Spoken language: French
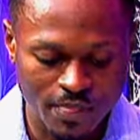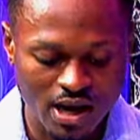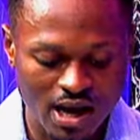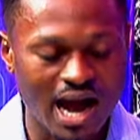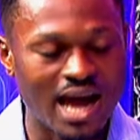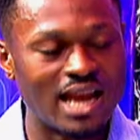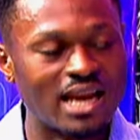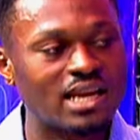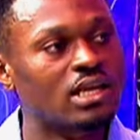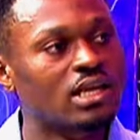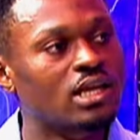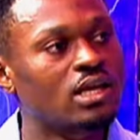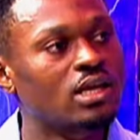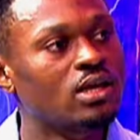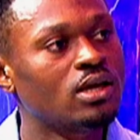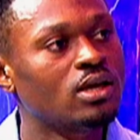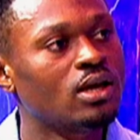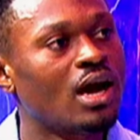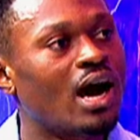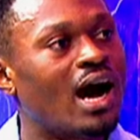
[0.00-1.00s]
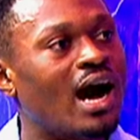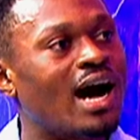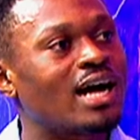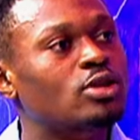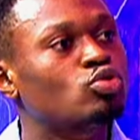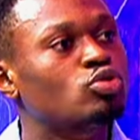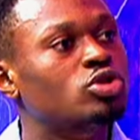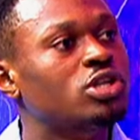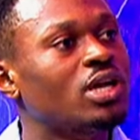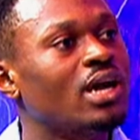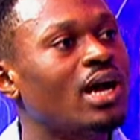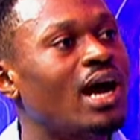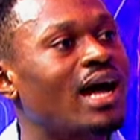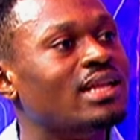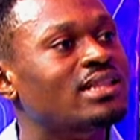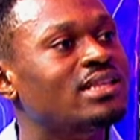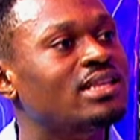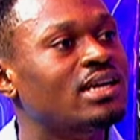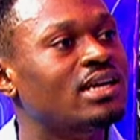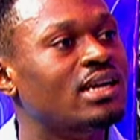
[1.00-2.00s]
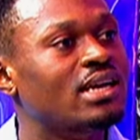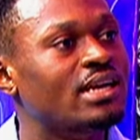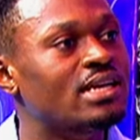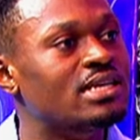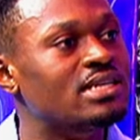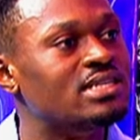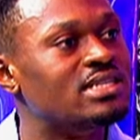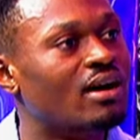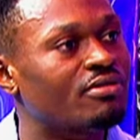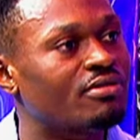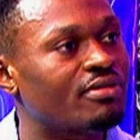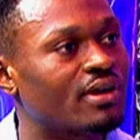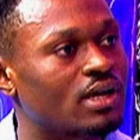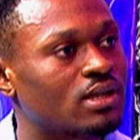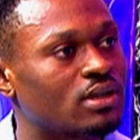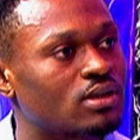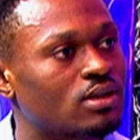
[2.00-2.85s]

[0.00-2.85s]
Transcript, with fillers: Alingi, a touché article 220.